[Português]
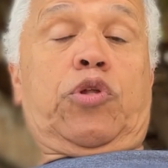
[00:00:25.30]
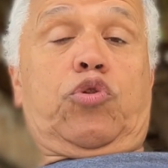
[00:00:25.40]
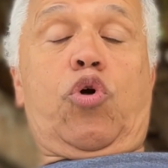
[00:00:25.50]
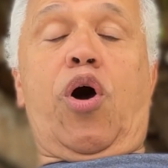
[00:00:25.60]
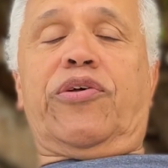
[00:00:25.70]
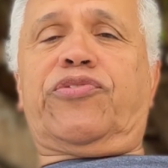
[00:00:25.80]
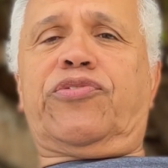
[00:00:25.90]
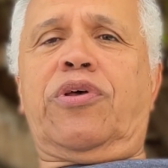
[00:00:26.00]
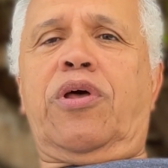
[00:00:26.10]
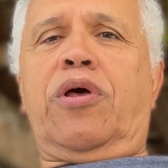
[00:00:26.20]

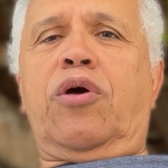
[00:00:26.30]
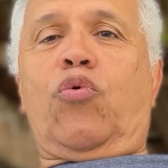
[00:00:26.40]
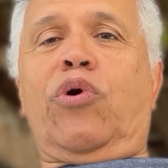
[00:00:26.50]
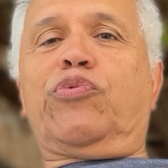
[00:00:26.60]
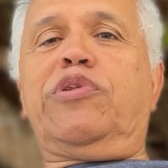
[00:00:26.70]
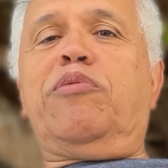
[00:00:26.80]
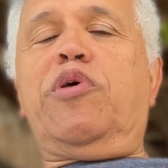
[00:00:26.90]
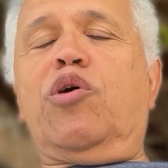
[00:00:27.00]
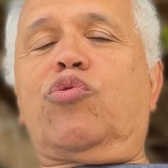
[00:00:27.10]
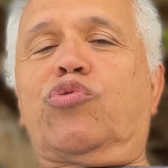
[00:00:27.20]
Nós quando
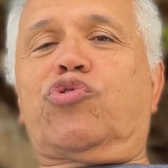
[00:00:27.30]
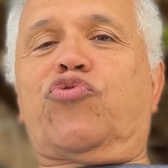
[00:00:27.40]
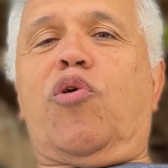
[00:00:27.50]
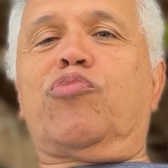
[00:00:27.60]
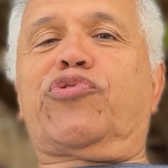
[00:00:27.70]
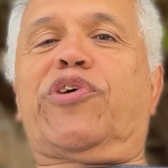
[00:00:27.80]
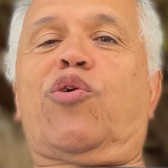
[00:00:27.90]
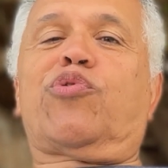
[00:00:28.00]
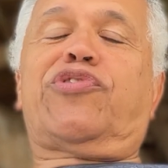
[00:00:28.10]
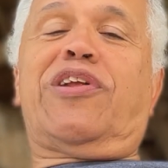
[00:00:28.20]
inimigos, fomos
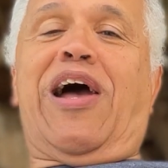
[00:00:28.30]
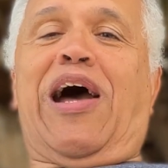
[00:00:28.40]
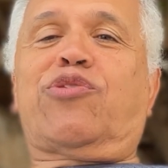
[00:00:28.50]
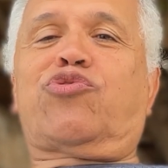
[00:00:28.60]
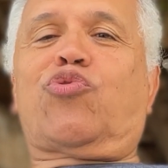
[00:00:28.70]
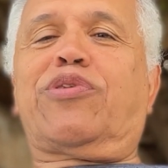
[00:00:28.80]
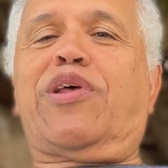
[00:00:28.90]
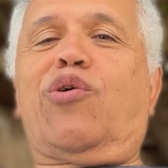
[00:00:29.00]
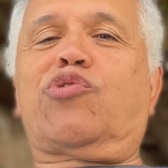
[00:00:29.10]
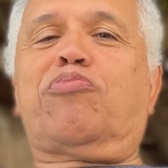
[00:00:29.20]
reconciliados com
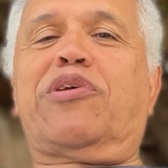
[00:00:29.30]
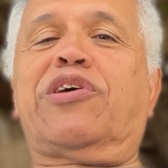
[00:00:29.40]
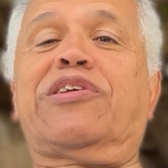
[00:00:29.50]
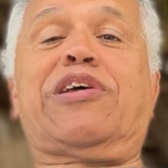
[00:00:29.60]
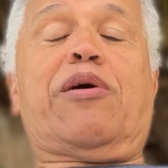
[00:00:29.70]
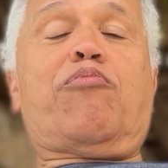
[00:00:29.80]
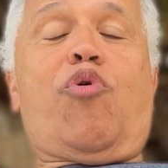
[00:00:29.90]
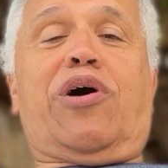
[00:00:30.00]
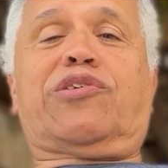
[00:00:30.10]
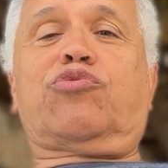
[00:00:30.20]
Deus mediante a
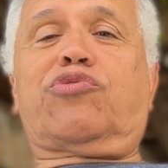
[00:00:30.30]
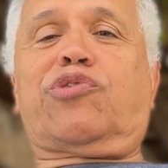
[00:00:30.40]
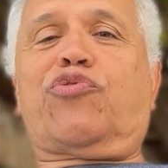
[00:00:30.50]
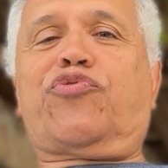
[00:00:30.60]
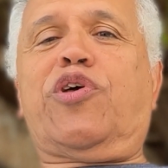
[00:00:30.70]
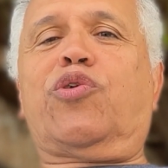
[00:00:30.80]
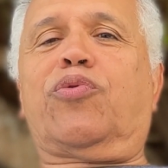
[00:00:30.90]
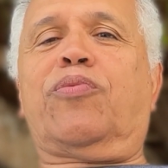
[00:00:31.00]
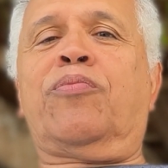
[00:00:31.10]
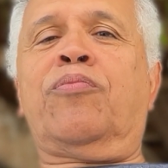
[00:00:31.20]
morte do seu
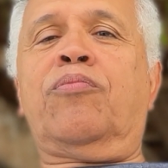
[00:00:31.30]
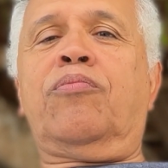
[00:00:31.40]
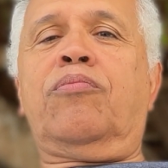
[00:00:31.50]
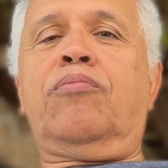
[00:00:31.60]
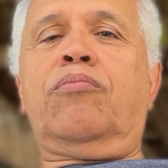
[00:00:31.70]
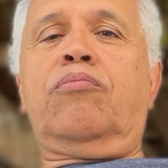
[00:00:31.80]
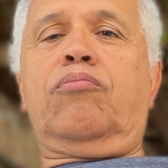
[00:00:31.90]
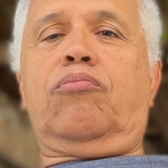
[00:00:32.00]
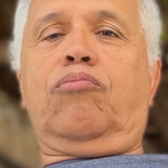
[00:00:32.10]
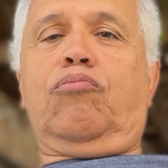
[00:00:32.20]
filho.
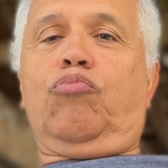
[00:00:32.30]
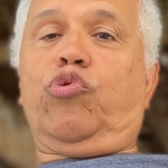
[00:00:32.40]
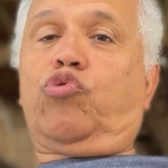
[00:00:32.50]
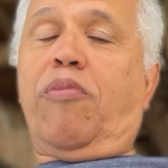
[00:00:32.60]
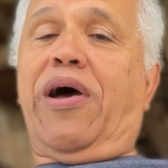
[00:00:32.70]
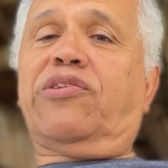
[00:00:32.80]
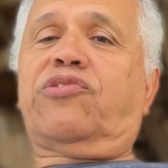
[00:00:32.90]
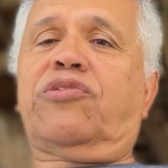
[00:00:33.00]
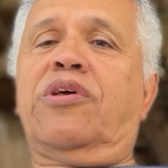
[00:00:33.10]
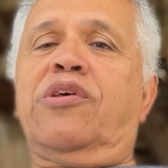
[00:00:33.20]
Muito
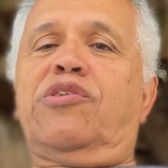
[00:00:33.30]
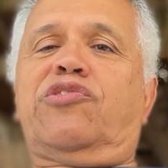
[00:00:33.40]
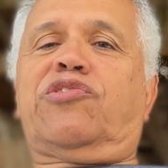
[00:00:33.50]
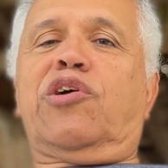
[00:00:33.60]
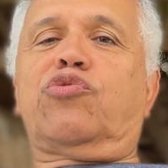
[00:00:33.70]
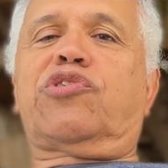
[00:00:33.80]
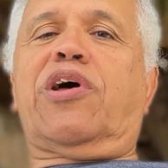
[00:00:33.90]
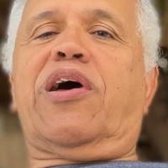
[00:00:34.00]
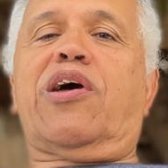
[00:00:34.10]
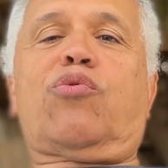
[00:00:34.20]
mais, estando
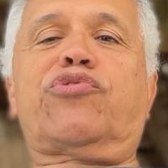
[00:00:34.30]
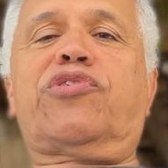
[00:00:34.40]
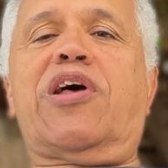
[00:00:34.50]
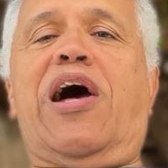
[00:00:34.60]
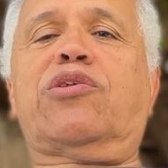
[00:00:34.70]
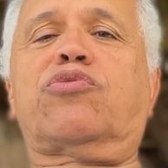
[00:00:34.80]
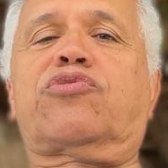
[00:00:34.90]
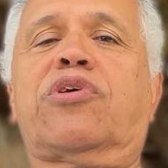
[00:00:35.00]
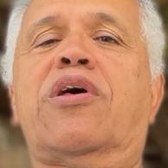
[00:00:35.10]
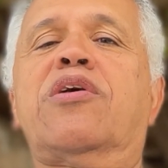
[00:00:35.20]
já
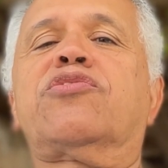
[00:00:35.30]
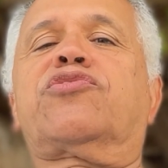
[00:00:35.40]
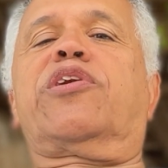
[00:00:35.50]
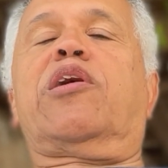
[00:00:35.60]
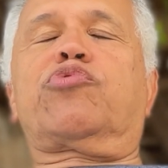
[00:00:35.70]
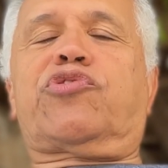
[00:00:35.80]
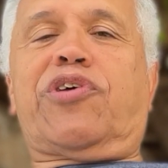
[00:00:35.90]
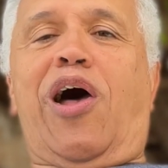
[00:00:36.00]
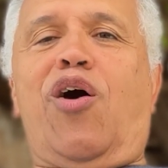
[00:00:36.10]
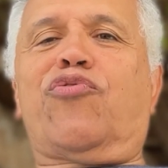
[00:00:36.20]
reconciliados, seremos
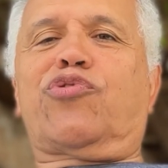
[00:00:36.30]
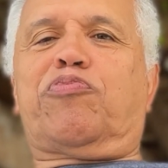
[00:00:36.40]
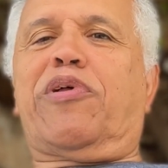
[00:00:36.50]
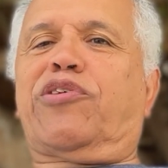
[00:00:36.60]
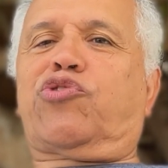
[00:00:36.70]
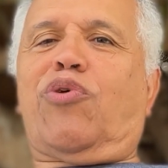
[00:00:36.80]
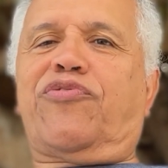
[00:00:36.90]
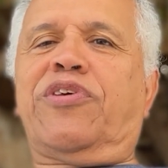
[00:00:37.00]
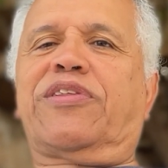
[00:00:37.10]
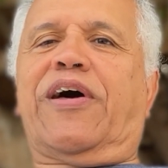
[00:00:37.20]
salvos pela sua
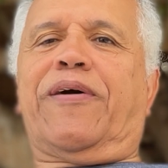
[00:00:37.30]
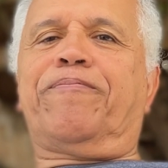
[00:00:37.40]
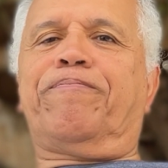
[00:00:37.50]
vida.